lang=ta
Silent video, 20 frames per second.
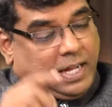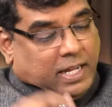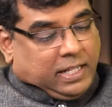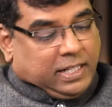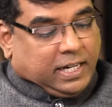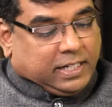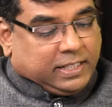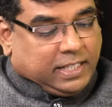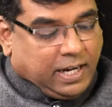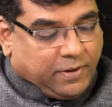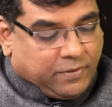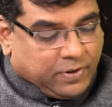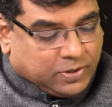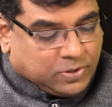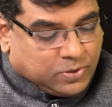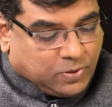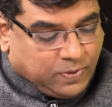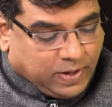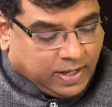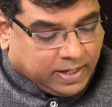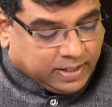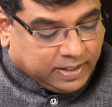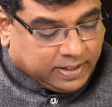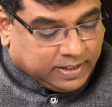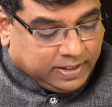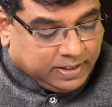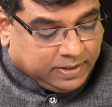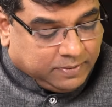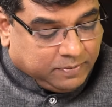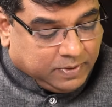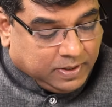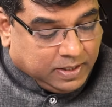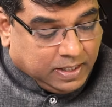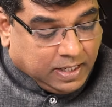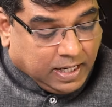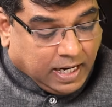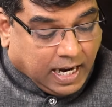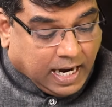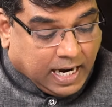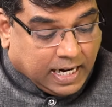அந்த இடத்துல அவர் சொல்லுவார்
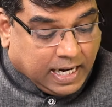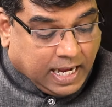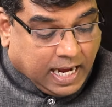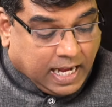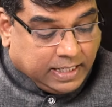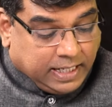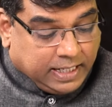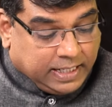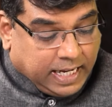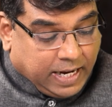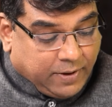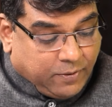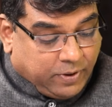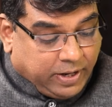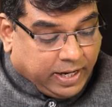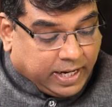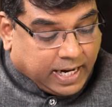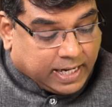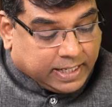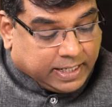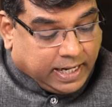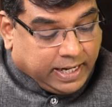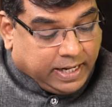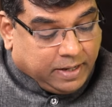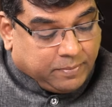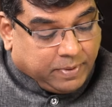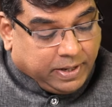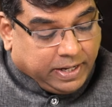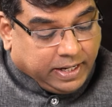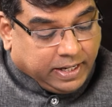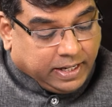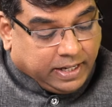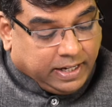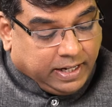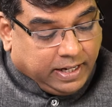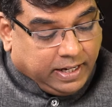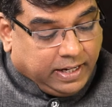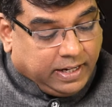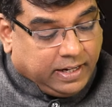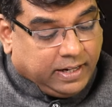அனாதி தேவனுடைய கட்டளையின்படி
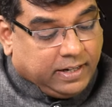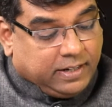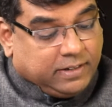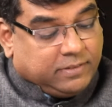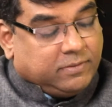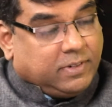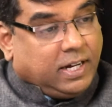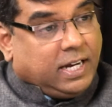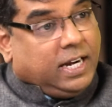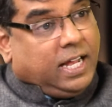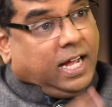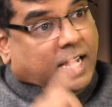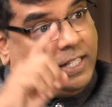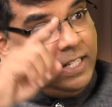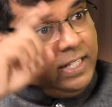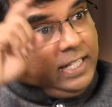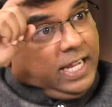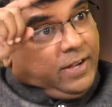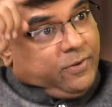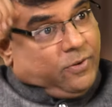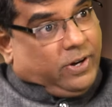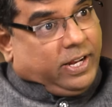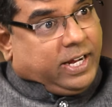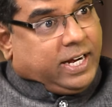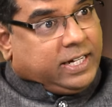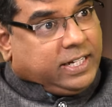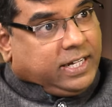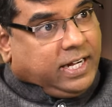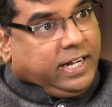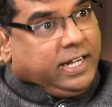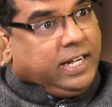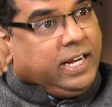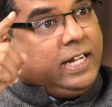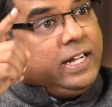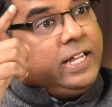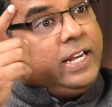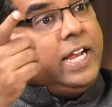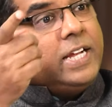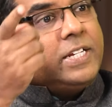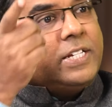அனாதி தேவனுடைய கட்டளைன்னா
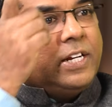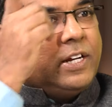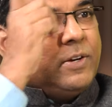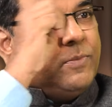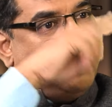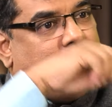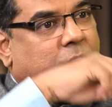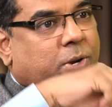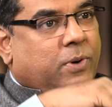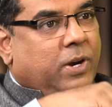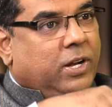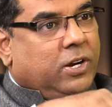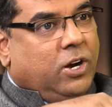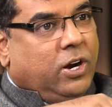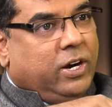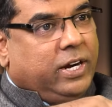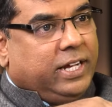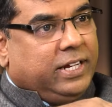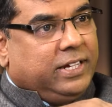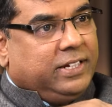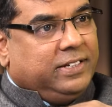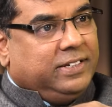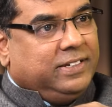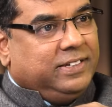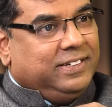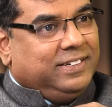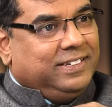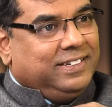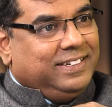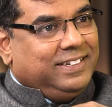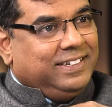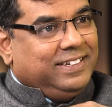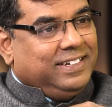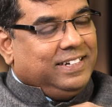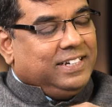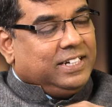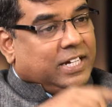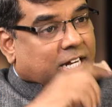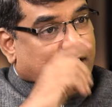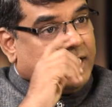கிரியேஷனுக்கு முன்னாடி உள்ள காடு
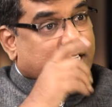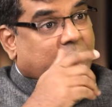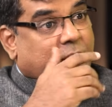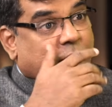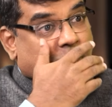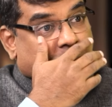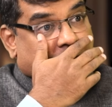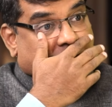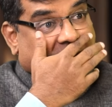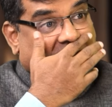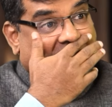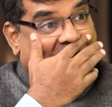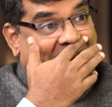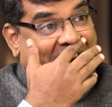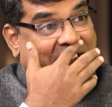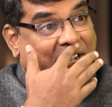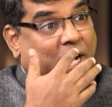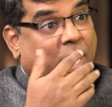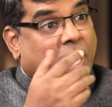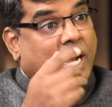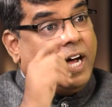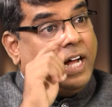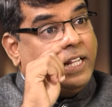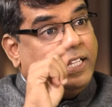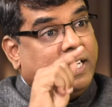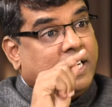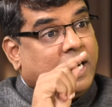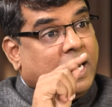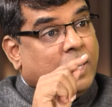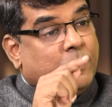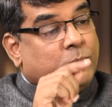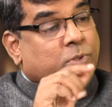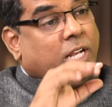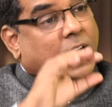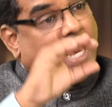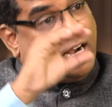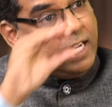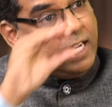கட்டளையின்படி ஆதி காலம் முதல்